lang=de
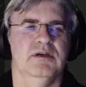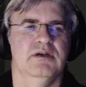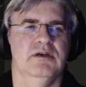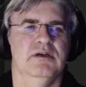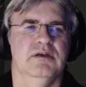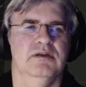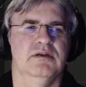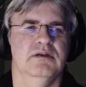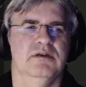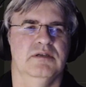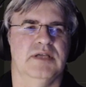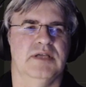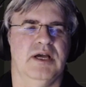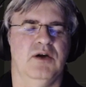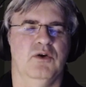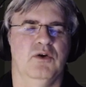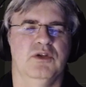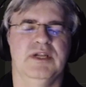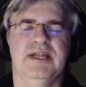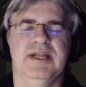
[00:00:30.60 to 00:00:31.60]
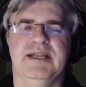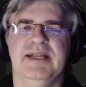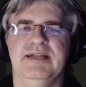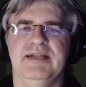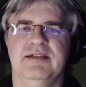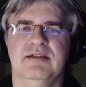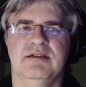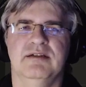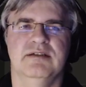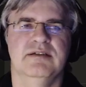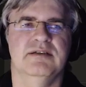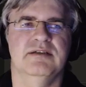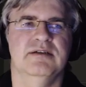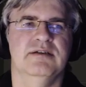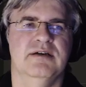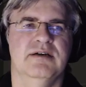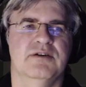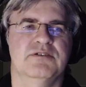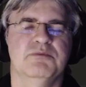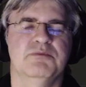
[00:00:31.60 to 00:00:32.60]
äh, ja, Online-Händlern
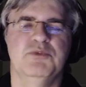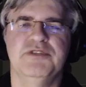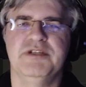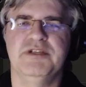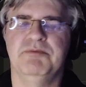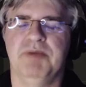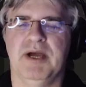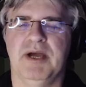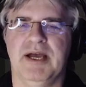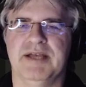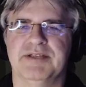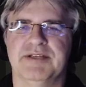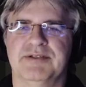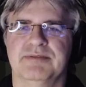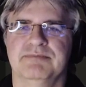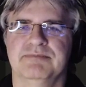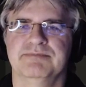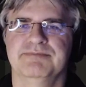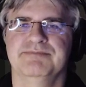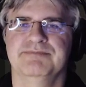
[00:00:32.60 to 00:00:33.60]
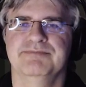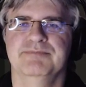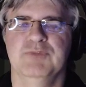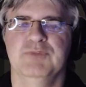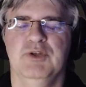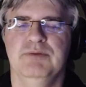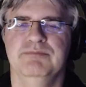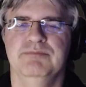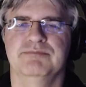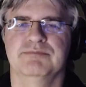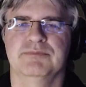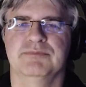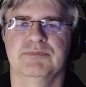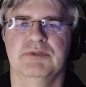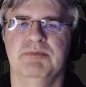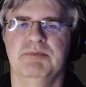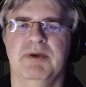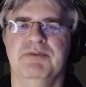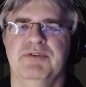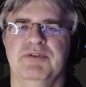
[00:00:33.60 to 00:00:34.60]
äh, aus dem Musikbereich. Ne?
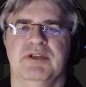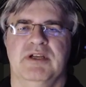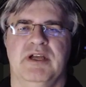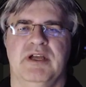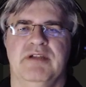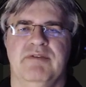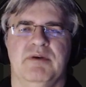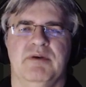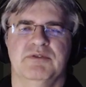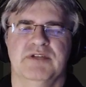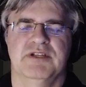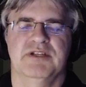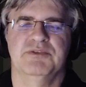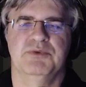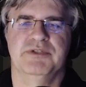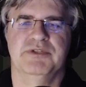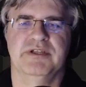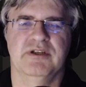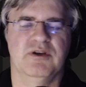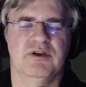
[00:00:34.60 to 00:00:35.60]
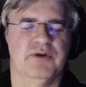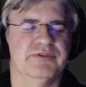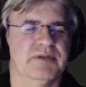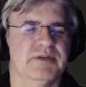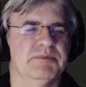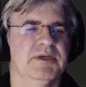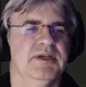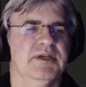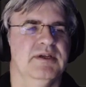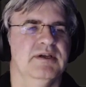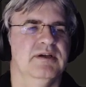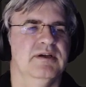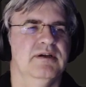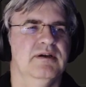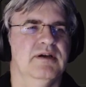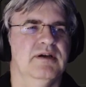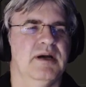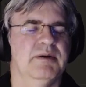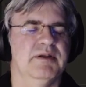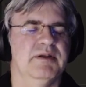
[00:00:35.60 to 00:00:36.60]
Ich mache ja keine Werbung, ich sage nicht, wo ich den gekauft habe,
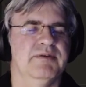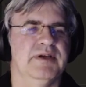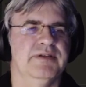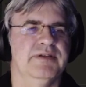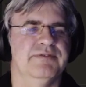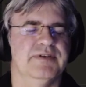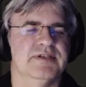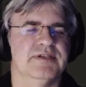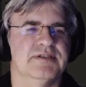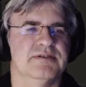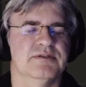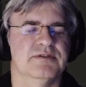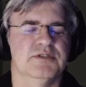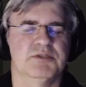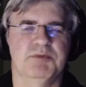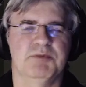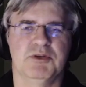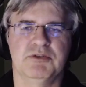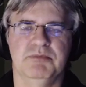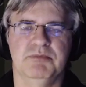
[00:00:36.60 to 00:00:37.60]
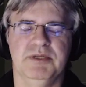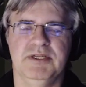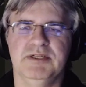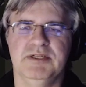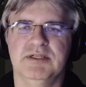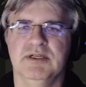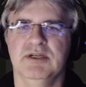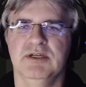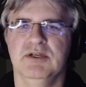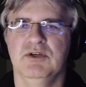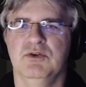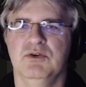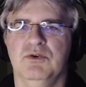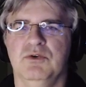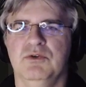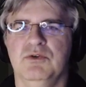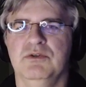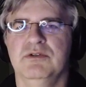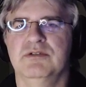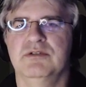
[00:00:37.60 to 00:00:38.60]
äh, aber der war jedenfalls äh, spottebillig.
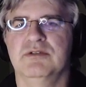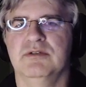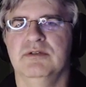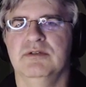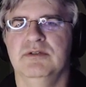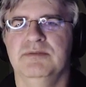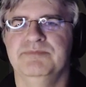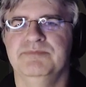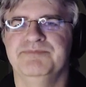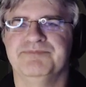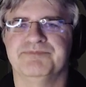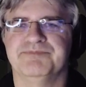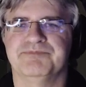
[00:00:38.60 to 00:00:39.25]
Und ähm,